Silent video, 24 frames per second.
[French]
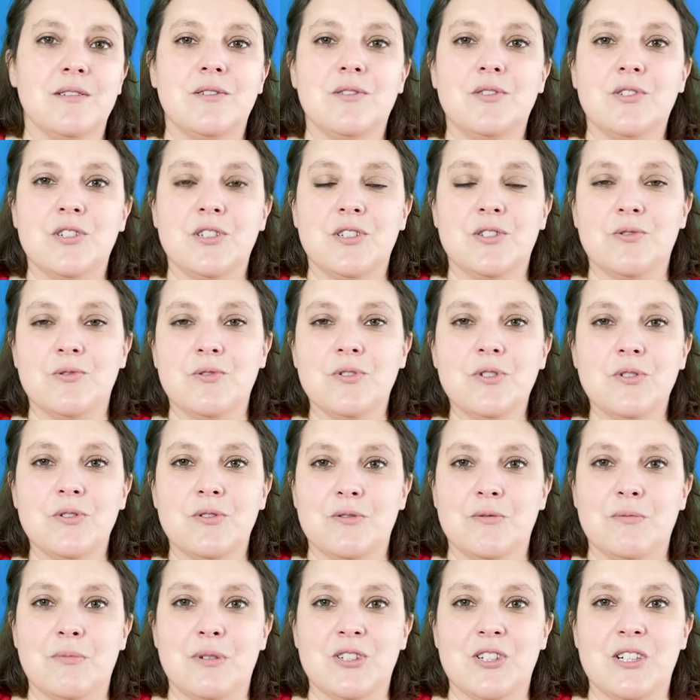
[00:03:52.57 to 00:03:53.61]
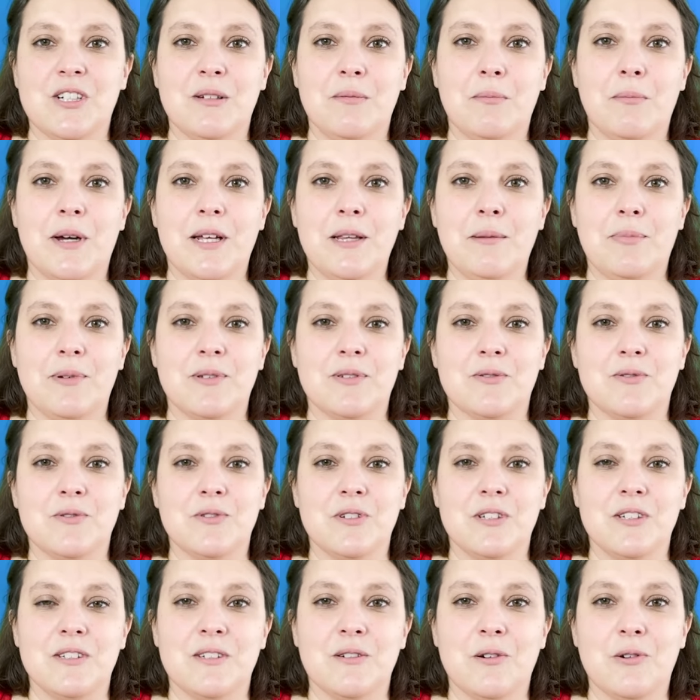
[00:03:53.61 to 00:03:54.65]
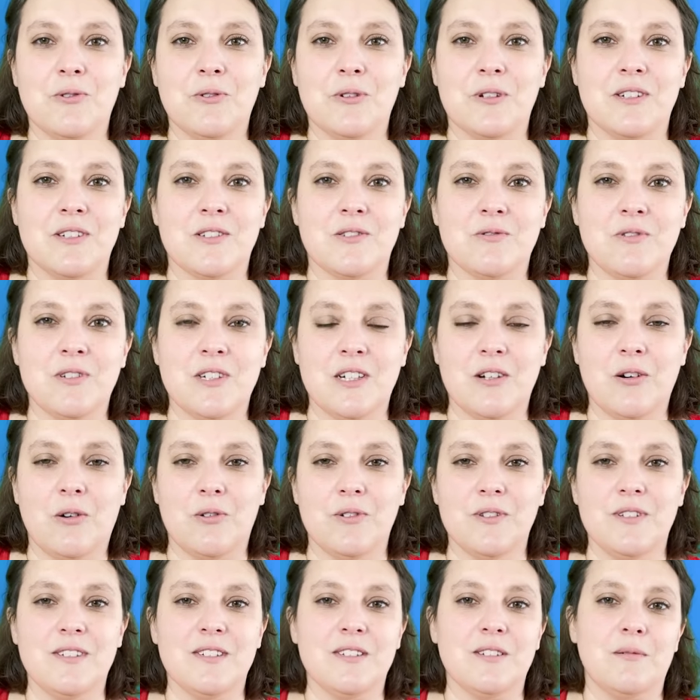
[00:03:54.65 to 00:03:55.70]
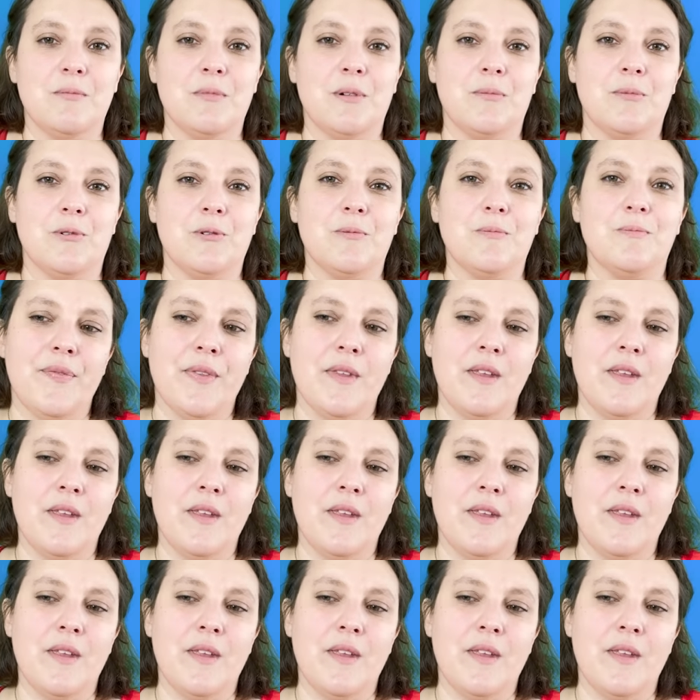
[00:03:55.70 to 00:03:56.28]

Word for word: que j'ai su que bah, j'allais me battre parce qu'il était hors de question qu'elle grandisse sans maman.